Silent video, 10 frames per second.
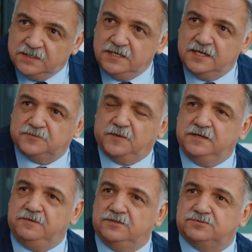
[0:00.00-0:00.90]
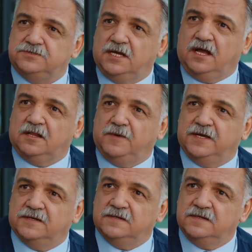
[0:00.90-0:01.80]
Você nem dorme e também não fica
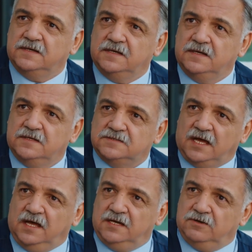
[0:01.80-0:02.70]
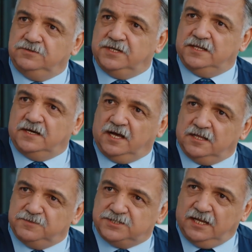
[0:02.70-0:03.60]
acordado. Você chegou de viagem de